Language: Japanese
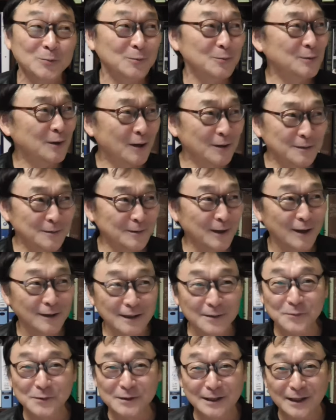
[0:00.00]
な、なん
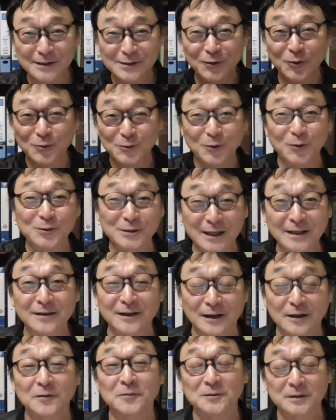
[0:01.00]
でみんなニコニコしてんの
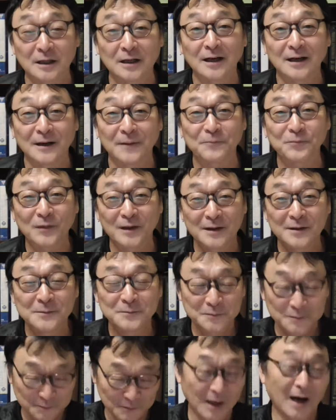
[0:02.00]
かな思ったら、
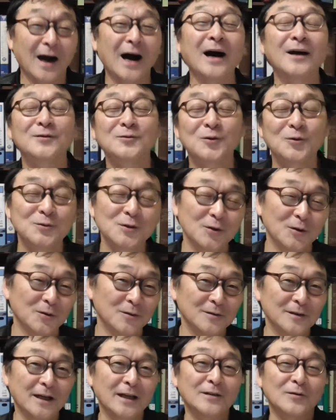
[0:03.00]
まあ、案の
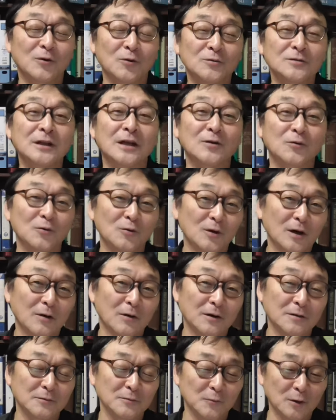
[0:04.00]
定、例の女の子
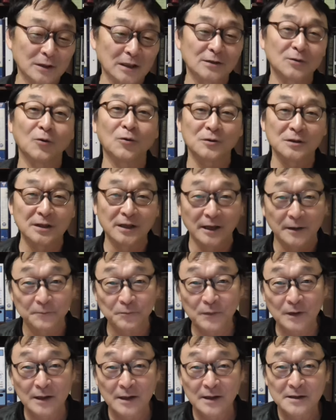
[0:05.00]
が私とこ来て、
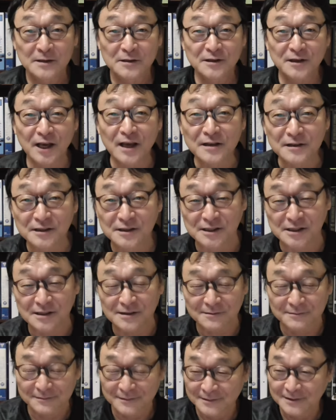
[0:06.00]

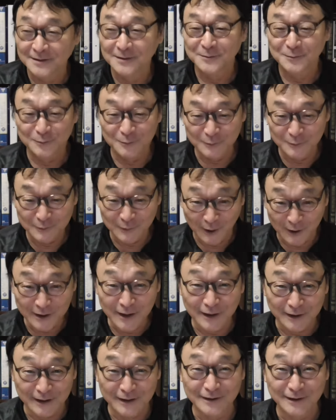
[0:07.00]
ケンジなん
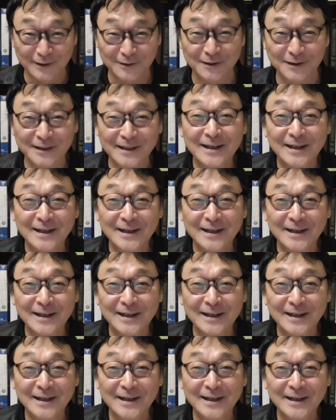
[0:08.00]
やねんな。